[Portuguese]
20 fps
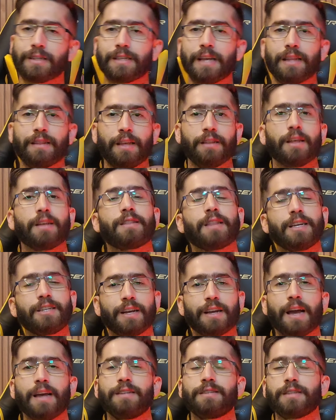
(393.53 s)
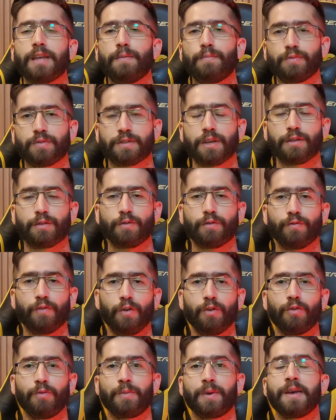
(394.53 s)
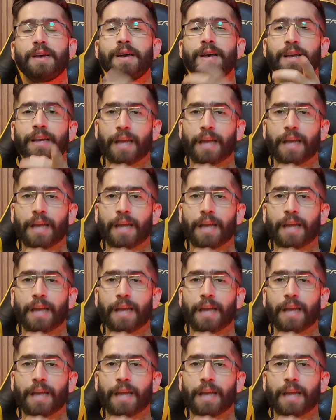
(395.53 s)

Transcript: e 70 até chegar em 100% do volume.